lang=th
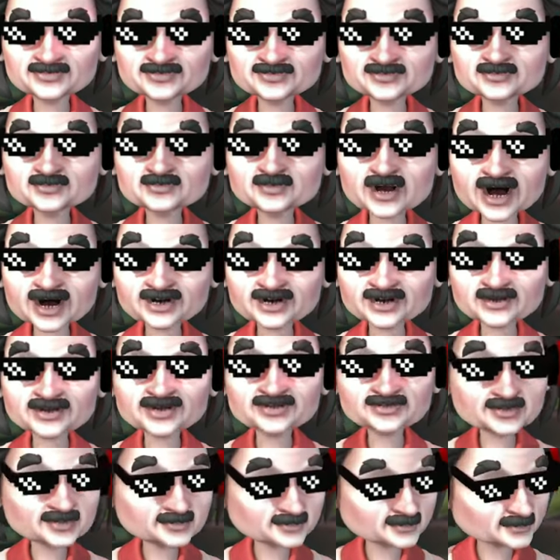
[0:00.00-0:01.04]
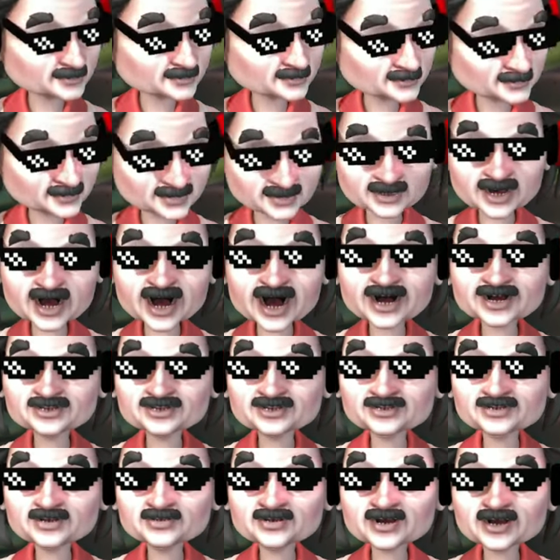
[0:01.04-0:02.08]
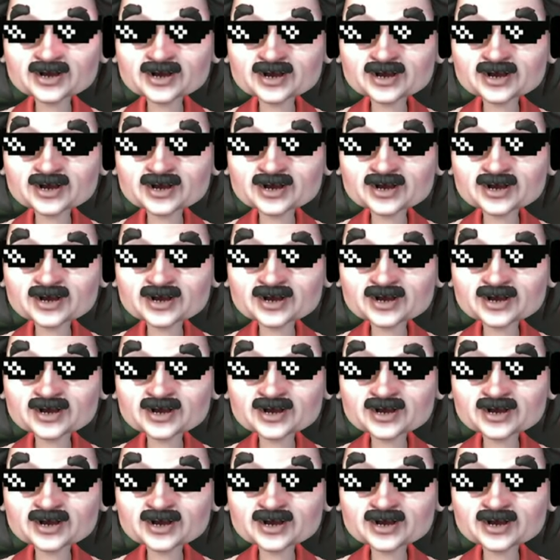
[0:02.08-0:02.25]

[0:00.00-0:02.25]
มาไปไหลดีเว้ย